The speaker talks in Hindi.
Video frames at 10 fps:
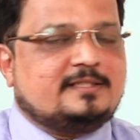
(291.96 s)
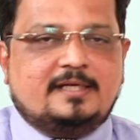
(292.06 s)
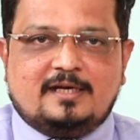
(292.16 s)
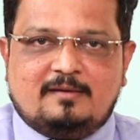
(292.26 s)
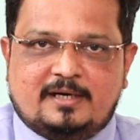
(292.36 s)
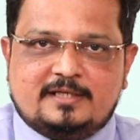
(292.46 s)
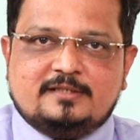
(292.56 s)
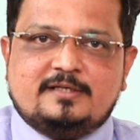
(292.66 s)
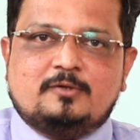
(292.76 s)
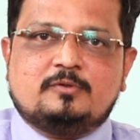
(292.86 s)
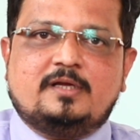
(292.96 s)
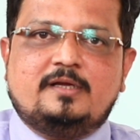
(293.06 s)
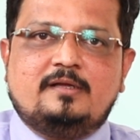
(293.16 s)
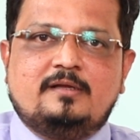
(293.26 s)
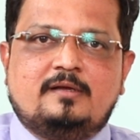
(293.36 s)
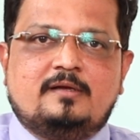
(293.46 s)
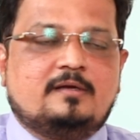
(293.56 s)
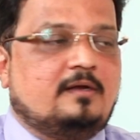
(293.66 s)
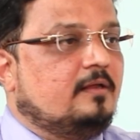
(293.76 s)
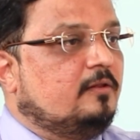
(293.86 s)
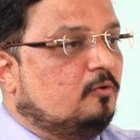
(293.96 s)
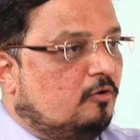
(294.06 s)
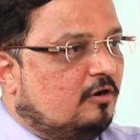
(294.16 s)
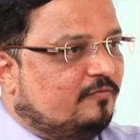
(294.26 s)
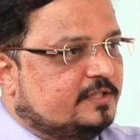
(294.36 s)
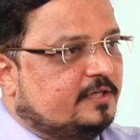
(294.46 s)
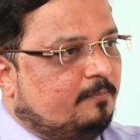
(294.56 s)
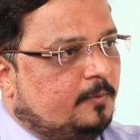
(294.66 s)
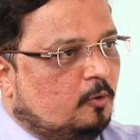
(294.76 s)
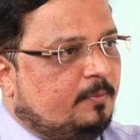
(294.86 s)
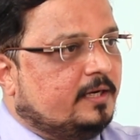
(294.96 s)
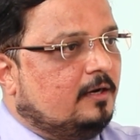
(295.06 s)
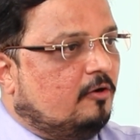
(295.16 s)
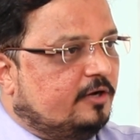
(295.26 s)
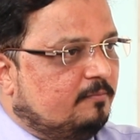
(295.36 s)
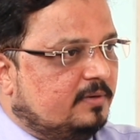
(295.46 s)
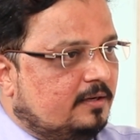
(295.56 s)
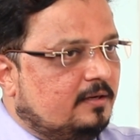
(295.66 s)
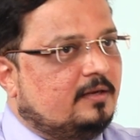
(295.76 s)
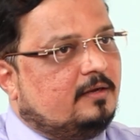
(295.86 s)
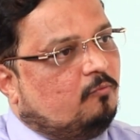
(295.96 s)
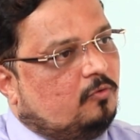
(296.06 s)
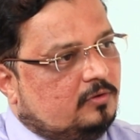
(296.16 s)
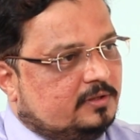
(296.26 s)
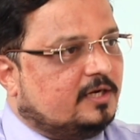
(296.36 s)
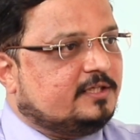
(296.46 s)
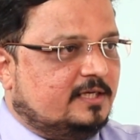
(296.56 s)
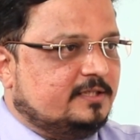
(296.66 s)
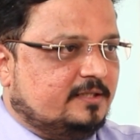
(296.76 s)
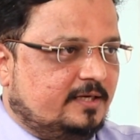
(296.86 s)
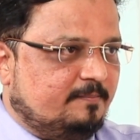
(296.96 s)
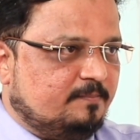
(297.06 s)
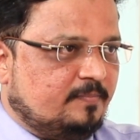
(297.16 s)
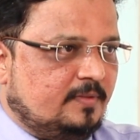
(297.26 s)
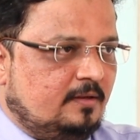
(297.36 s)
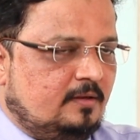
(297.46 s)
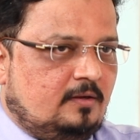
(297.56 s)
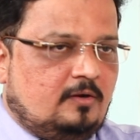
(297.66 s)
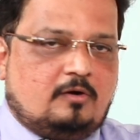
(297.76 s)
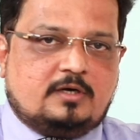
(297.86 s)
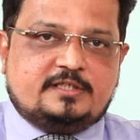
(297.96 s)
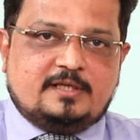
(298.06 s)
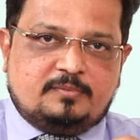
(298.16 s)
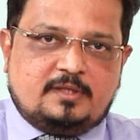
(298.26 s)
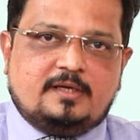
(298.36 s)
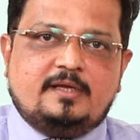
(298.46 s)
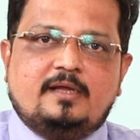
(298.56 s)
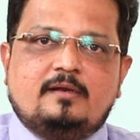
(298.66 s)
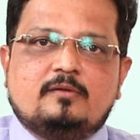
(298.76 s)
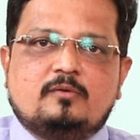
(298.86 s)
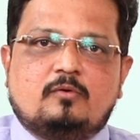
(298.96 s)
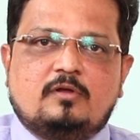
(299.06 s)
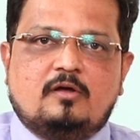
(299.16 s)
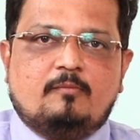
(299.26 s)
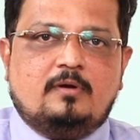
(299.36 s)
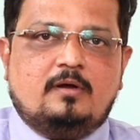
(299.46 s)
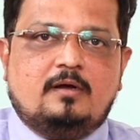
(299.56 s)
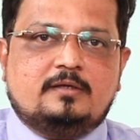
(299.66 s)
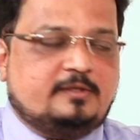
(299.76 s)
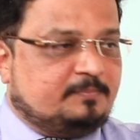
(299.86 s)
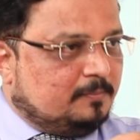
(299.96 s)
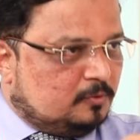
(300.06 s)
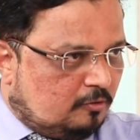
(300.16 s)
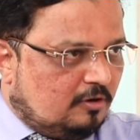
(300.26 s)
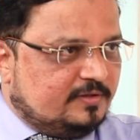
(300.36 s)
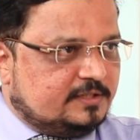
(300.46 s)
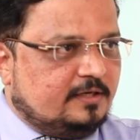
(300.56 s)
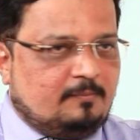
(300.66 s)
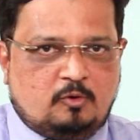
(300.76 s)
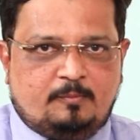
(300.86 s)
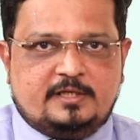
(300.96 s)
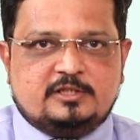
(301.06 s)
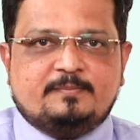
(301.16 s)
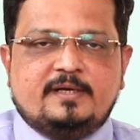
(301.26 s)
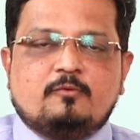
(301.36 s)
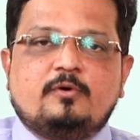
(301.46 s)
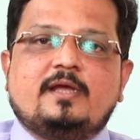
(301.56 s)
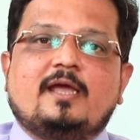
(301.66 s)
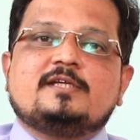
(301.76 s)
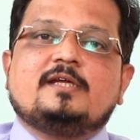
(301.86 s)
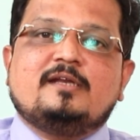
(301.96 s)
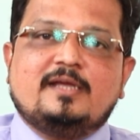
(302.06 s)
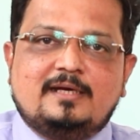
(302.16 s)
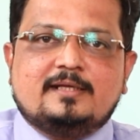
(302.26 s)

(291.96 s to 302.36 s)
जैसे ही क्लेम आई जनरेट होता है नोडल ऑफिस या पीओपी के लॉगिन में वो दर्शाया जाता है और जब तक ये नोडल जब तक नोडल ऑफिस या पीओपी इस पर कोई एक्शन नहीं